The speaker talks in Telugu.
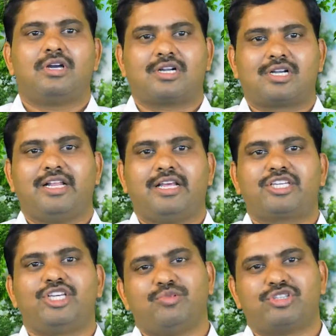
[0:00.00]
అట్లానే
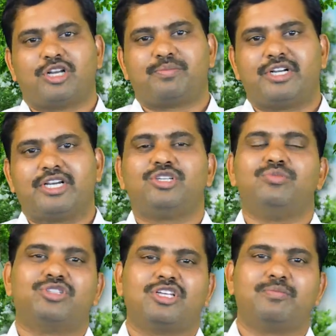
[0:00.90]
కీమోథెరపీ అంటే
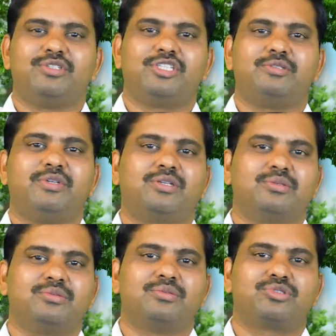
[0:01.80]
కీమోథెరపీ ట్రీట్మెంటు
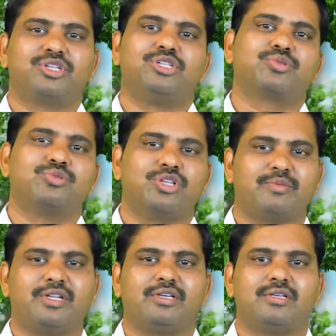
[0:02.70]

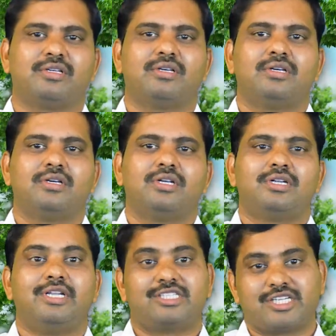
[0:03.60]
చేయించుకుందామని
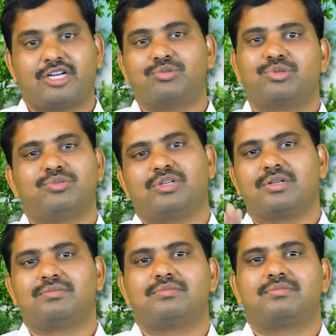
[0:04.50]
డిసైడ్ అవుతూ
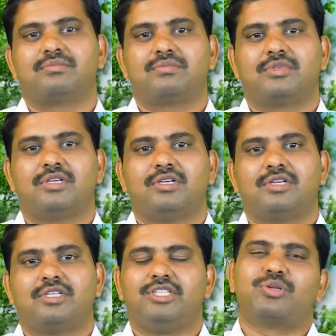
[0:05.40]
ఉంటారు
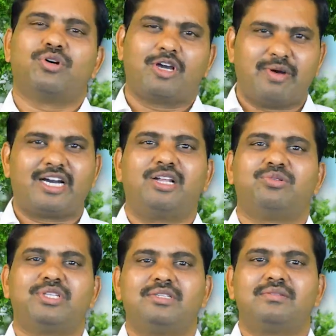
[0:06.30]
ఇది కూడా బాగానే
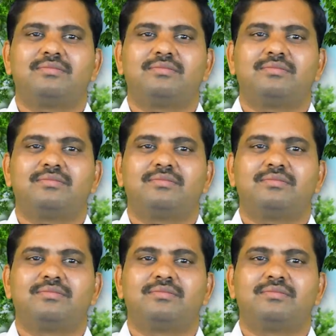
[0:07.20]
ఉంది